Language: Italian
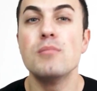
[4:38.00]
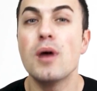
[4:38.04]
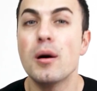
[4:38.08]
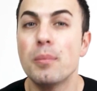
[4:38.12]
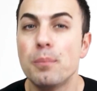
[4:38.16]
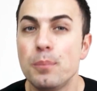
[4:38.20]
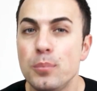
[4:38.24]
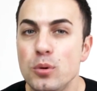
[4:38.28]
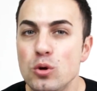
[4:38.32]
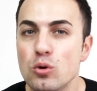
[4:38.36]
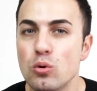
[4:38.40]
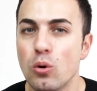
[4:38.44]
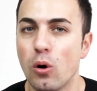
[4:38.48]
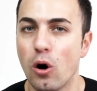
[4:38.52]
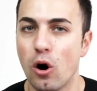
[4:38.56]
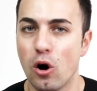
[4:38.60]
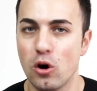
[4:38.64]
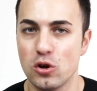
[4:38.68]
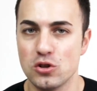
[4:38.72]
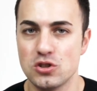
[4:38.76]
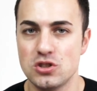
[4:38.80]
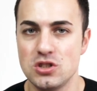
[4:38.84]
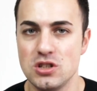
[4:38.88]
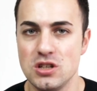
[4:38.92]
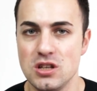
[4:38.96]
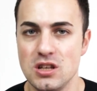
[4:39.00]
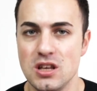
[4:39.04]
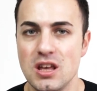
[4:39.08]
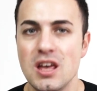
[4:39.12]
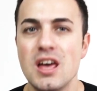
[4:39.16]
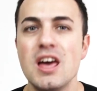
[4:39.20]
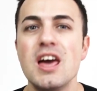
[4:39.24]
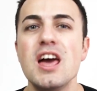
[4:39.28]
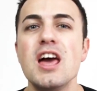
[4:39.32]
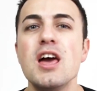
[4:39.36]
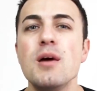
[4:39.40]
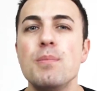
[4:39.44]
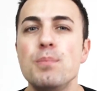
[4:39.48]
ma più
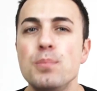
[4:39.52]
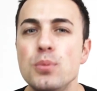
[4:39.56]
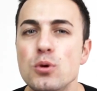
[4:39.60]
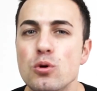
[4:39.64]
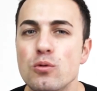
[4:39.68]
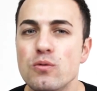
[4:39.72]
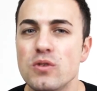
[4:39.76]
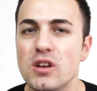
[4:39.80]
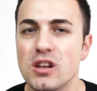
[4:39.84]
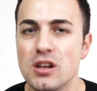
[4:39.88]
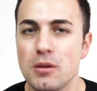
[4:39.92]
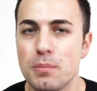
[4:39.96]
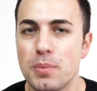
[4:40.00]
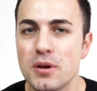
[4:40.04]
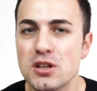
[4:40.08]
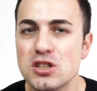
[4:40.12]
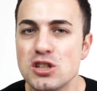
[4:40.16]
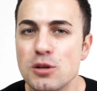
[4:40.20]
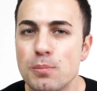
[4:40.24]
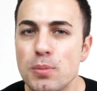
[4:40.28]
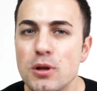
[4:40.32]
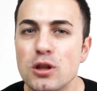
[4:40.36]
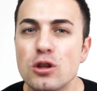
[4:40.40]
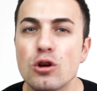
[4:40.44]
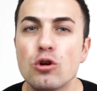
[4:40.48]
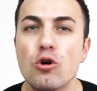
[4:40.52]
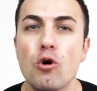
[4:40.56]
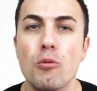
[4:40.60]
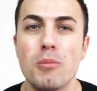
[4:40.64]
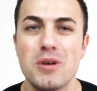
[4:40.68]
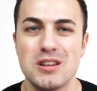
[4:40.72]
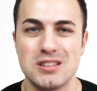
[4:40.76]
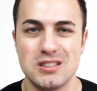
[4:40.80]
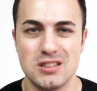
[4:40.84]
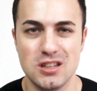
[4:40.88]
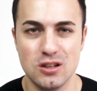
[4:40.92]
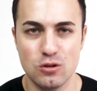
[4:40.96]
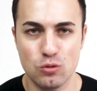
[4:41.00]
osi e più vieni percepito come
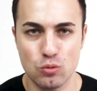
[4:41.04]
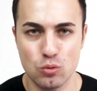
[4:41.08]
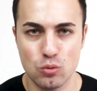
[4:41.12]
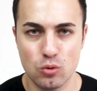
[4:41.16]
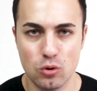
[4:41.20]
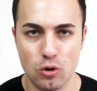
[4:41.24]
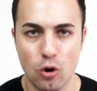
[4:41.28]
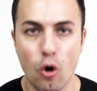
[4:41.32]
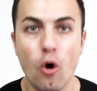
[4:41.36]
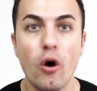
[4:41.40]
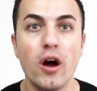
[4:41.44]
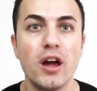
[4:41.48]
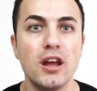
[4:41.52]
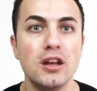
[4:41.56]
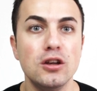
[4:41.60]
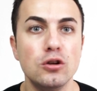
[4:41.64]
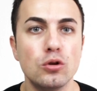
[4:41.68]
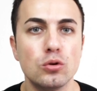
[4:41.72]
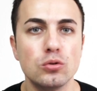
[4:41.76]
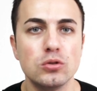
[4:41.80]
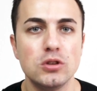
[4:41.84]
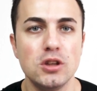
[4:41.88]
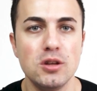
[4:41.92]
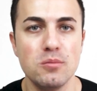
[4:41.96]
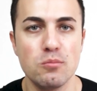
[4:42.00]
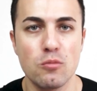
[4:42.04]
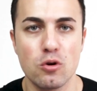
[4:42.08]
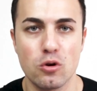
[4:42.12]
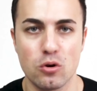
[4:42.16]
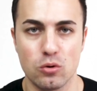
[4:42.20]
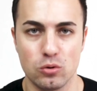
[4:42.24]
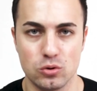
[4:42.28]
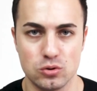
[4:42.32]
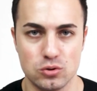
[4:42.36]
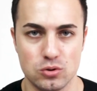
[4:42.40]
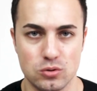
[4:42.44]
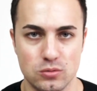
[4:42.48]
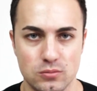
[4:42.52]
sicuro e non
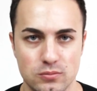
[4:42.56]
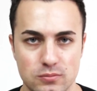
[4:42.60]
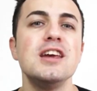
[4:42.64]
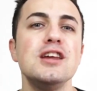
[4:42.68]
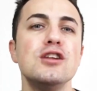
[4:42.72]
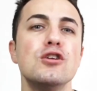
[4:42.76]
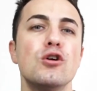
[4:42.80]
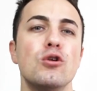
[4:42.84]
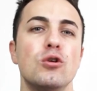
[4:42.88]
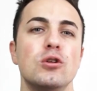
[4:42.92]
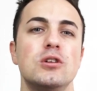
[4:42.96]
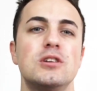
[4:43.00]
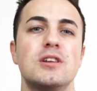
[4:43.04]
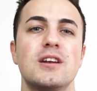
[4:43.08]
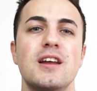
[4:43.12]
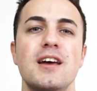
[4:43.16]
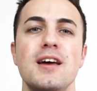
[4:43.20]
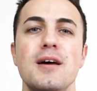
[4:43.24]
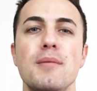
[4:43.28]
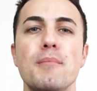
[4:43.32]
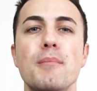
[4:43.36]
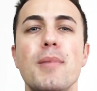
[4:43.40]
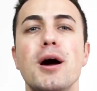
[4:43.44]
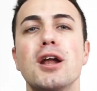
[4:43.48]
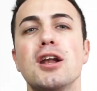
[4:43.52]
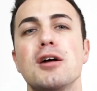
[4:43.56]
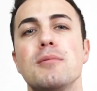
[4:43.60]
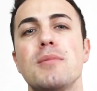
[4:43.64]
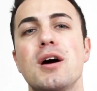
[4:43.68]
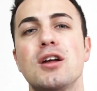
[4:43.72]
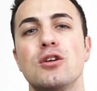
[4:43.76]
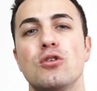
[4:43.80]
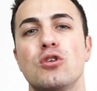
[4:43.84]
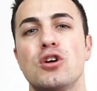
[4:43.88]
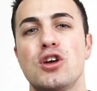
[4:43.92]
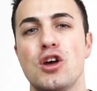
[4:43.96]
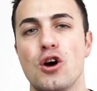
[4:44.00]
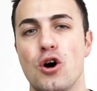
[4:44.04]
timoroso. Inoltre, mano a
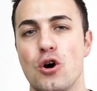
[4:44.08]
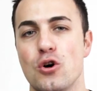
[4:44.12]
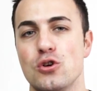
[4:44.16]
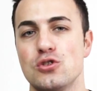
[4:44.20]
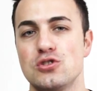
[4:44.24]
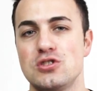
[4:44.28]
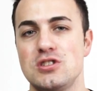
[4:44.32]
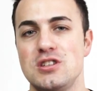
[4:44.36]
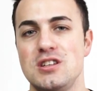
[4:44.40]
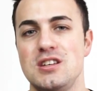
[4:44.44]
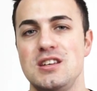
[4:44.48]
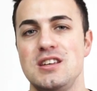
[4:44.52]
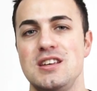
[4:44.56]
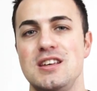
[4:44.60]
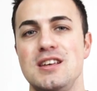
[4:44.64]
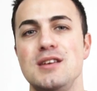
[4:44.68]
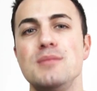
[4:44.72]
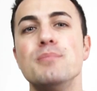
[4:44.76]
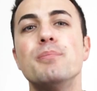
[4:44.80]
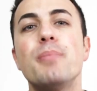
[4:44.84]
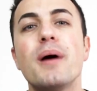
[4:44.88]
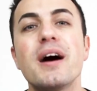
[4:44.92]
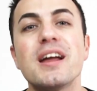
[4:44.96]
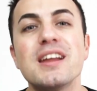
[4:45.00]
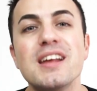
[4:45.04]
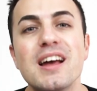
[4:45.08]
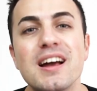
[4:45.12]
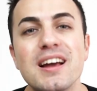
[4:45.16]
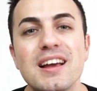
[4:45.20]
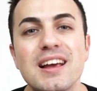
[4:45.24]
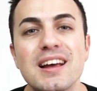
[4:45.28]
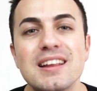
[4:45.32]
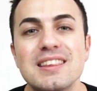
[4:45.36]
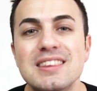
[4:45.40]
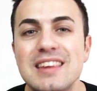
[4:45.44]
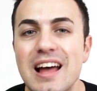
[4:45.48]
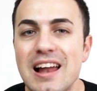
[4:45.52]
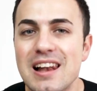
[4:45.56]
mano che osi, impari anche
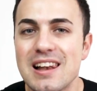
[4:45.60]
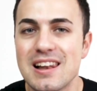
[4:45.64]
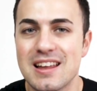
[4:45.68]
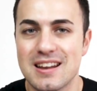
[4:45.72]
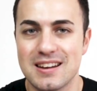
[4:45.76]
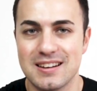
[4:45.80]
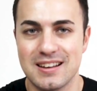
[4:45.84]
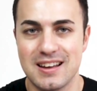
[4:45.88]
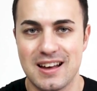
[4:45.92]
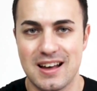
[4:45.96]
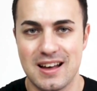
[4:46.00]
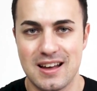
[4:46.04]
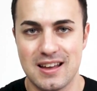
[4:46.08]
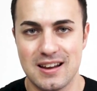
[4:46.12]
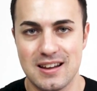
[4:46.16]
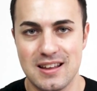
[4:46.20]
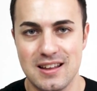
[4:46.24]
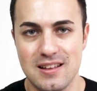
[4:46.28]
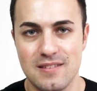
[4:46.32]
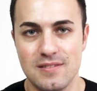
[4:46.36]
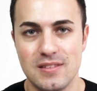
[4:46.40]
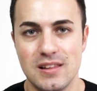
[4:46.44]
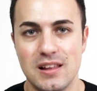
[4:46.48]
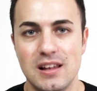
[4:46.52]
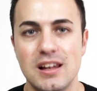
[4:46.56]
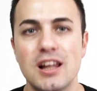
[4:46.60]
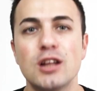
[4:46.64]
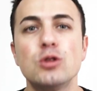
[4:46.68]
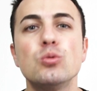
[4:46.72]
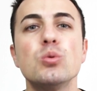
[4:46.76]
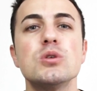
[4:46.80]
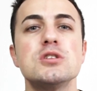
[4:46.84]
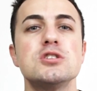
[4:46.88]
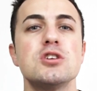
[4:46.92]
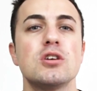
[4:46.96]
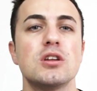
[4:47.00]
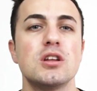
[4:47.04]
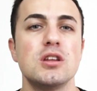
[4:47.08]
ad allargare la
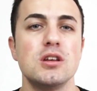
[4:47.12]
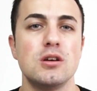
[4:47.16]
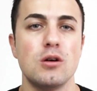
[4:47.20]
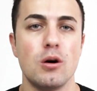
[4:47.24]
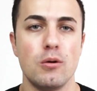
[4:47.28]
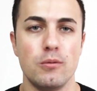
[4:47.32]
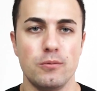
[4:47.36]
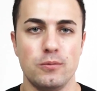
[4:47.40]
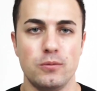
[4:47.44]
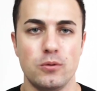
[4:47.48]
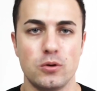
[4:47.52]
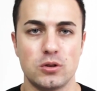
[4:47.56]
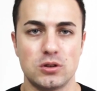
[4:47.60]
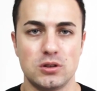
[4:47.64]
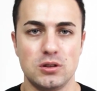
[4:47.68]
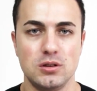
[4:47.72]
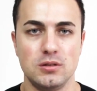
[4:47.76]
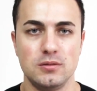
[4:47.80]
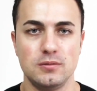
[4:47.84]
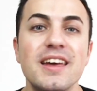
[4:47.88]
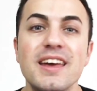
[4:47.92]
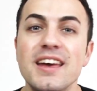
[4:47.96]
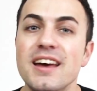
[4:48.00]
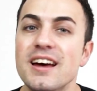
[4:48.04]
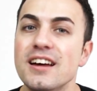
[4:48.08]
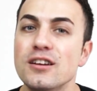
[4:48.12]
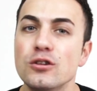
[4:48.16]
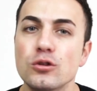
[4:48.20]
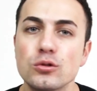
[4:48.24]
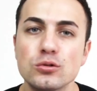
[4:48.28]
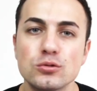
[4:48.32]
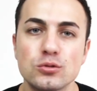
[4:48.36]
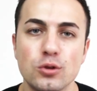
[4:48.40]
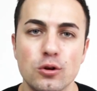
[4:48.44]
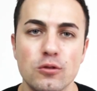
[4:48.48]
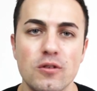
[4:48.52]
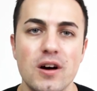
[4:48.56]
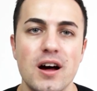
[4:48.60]
tua zona di comfort e a non
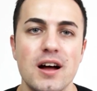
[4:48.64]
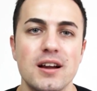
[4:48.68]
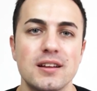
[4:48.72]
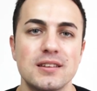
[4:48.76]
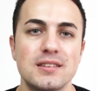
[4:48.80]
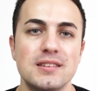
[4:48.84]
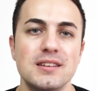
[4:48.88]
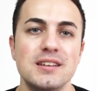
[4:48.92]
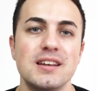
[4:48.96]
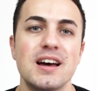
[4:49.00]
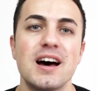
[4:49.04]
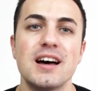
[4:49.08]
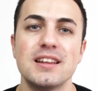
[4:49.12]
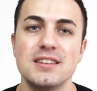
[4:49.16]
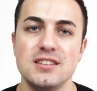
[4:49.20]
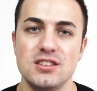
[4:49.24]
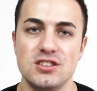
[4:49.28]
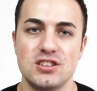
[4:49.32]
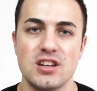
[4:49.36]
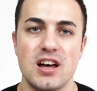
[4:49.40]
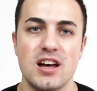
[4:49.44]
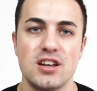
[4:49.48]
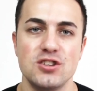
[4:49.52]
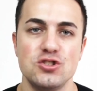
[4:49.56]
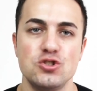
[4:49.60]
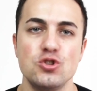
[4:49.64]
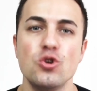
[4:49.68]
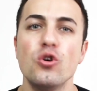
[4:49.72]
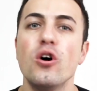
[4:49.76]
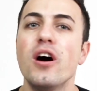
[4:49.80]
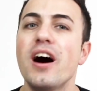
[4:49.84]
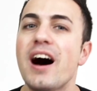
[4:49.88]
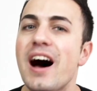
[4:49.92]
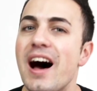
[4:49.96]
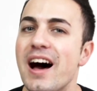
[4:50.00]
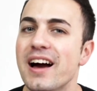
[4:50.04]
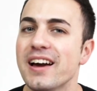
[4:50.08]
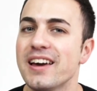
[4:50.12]
trovarti a disagio
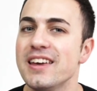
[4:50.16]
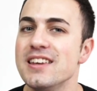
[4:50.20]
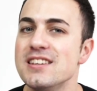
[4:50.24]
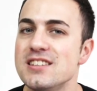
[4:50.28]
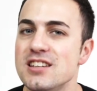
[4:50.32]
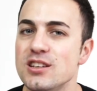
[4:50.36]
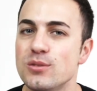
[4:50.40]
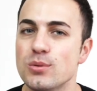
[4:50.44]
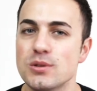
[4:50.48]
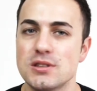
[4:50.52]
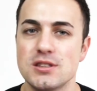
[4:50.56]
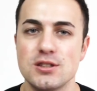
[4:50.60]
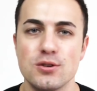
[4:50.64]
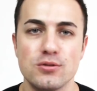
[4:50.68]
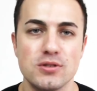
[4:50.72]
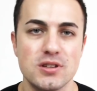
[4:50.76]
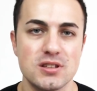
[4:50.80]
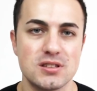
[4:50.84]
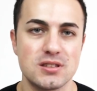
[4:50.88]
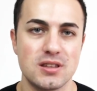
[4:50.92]
anche in situazioni